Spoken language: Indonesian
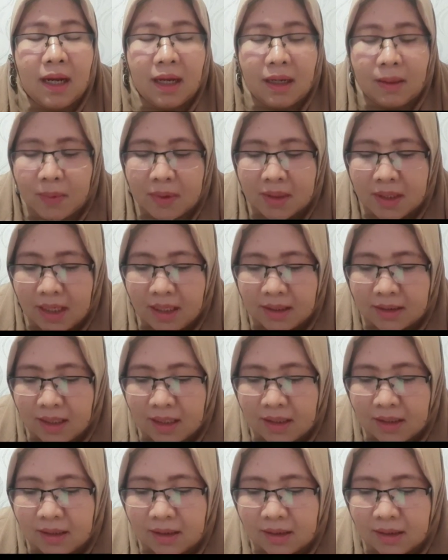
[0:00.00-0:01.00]
akan
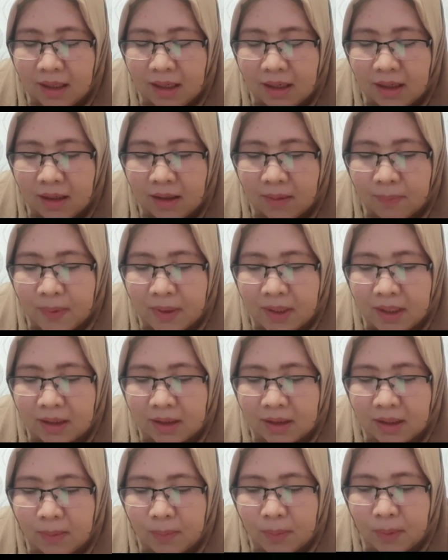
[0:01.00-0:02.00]
menjelaskan tentang
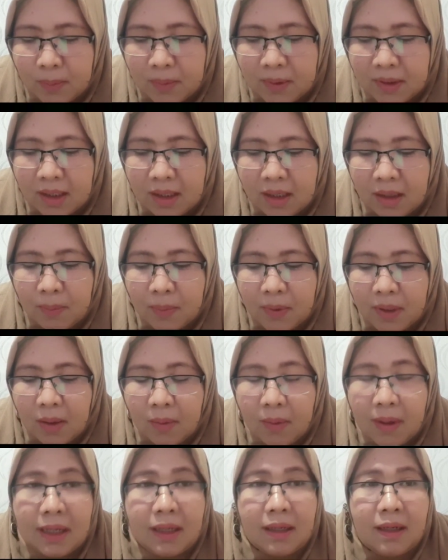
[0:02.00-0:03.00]
pengertian permintaan dan
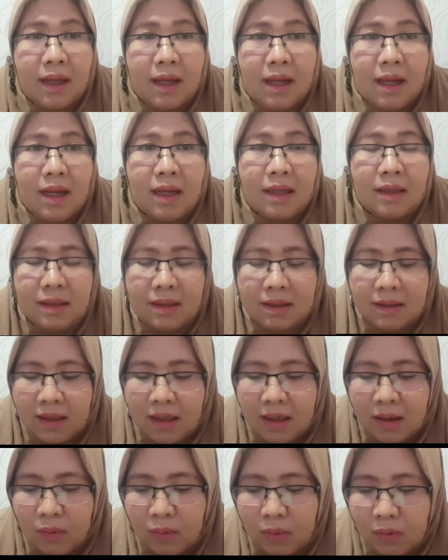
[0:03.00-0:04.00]
penawaran,
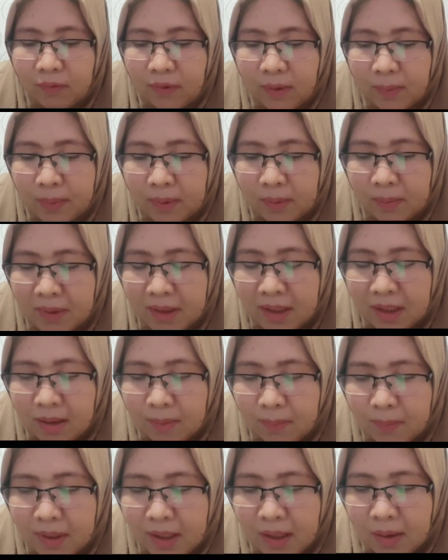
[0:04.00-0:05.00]
tentang kurva permintaan
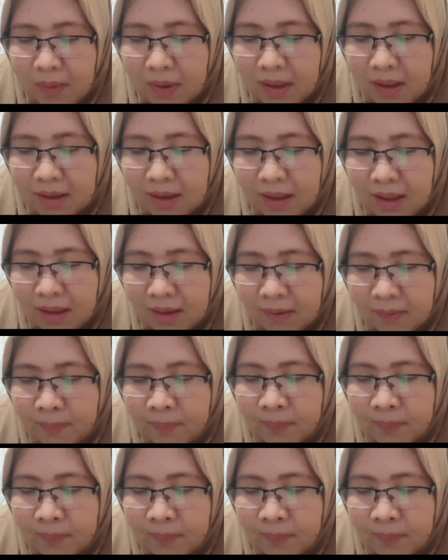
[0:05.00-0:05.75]
dan penawaran,